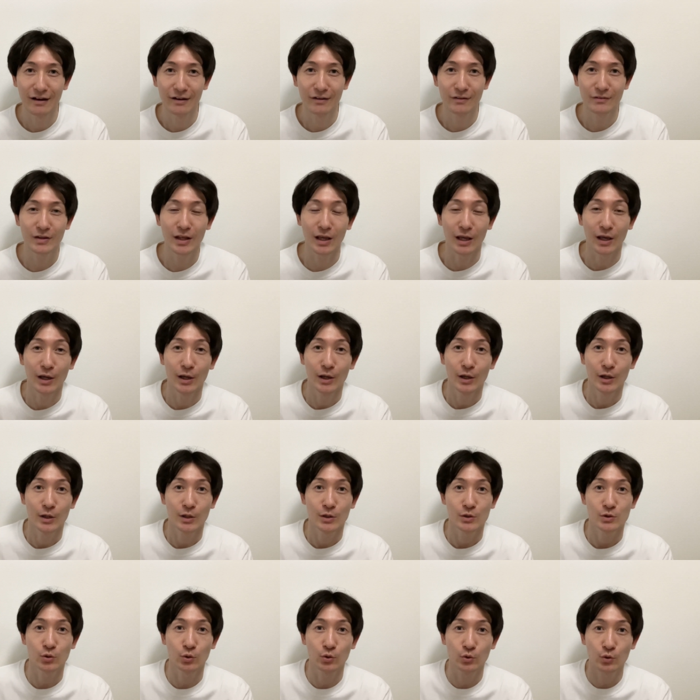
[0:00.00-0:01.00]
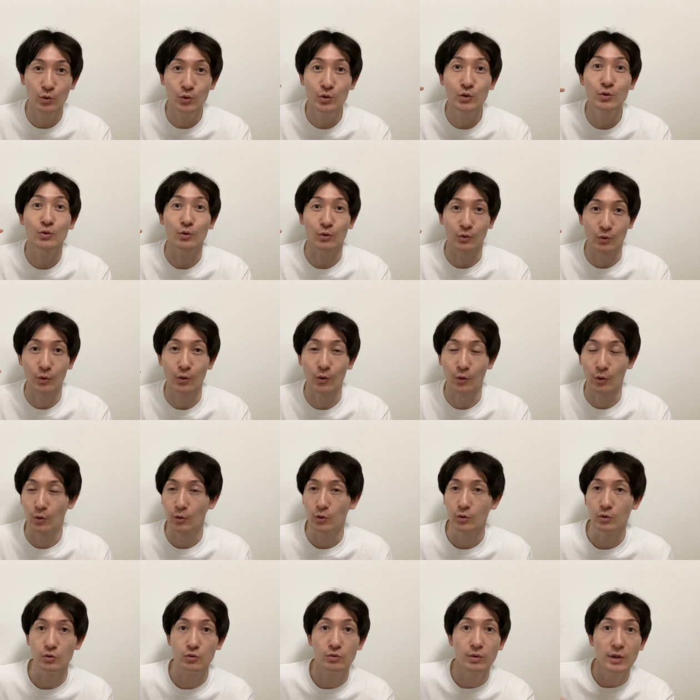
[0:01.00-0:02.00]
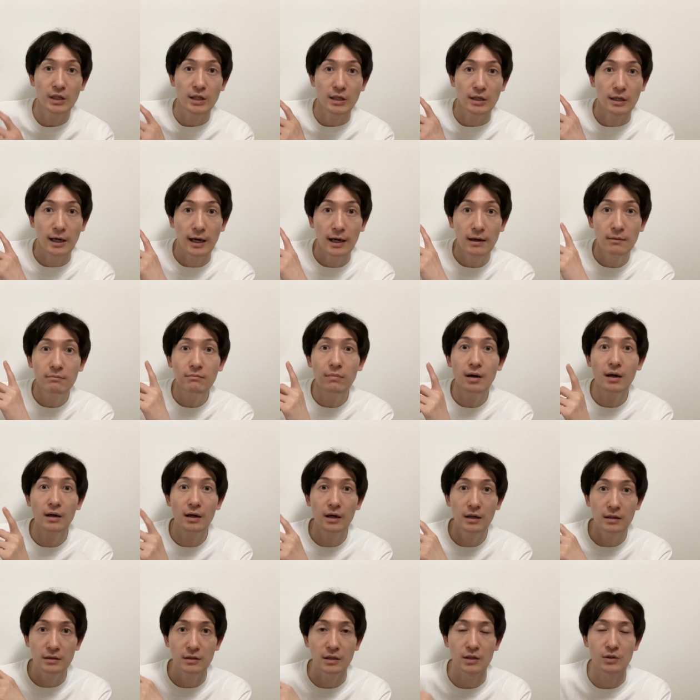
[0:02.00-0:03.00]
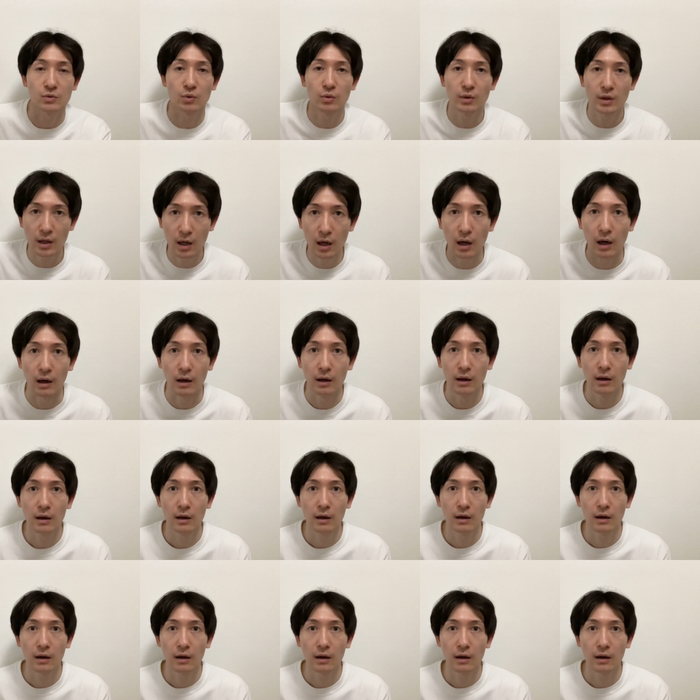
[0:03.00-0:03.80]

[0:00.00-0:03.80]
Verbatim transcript: で、その人の上に看板があって、それが